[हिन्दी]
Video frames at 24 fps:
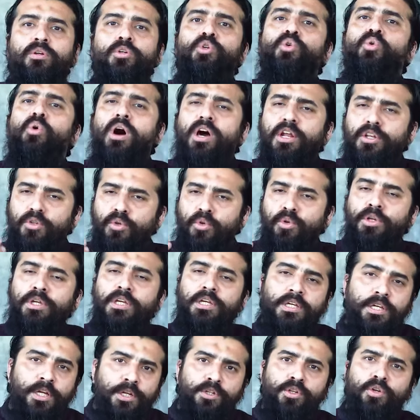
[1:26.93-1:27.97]
यू आर
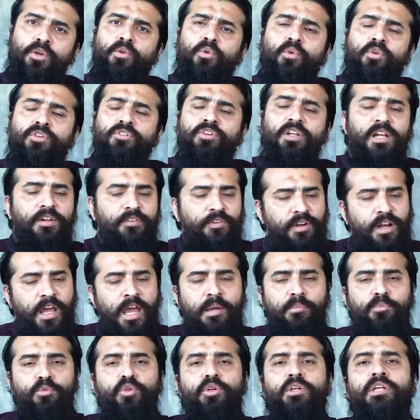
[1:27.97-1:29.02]
यूनिक इन योर सेल्फ एंड
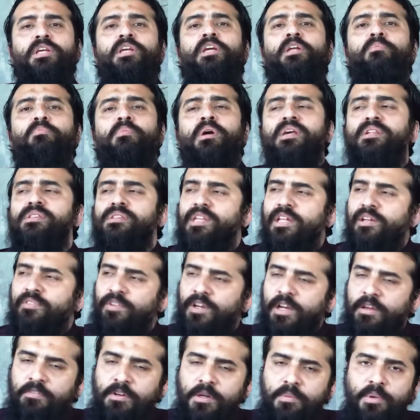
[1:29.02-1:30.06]
आई एम यूनिक इन माई सेल्फ
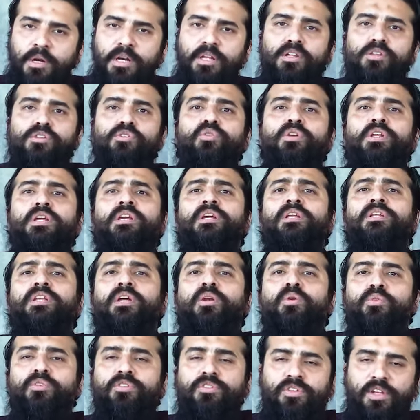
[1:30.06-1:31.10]
एंड एवरीबडी इज यूनिक इन
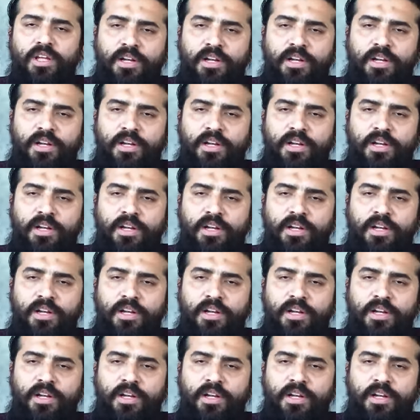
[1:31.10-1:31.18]
देयर ओन